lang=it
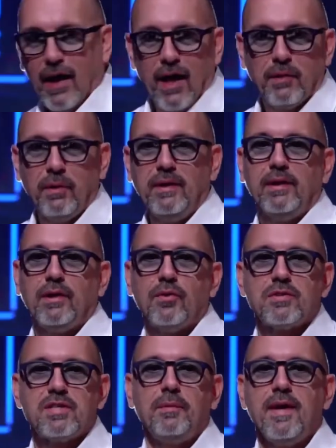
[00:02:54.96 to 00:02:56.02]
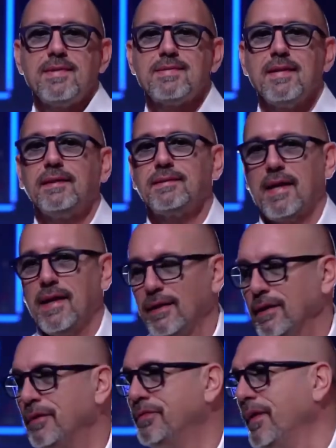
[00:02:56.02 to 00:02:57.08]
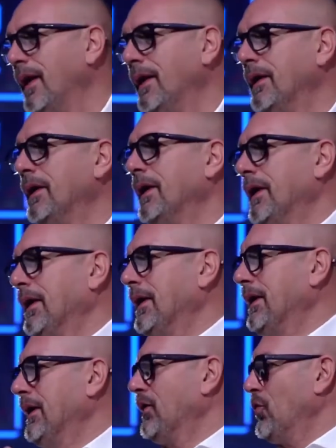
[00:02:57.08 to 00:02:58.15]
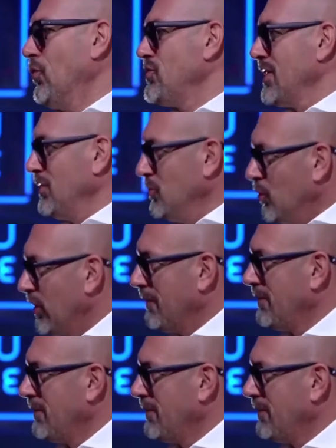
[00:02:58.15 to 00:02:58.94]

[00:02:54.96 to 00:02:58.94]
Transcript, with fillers: E quindi di conseguenza tre anni fa Uh, con Gianluca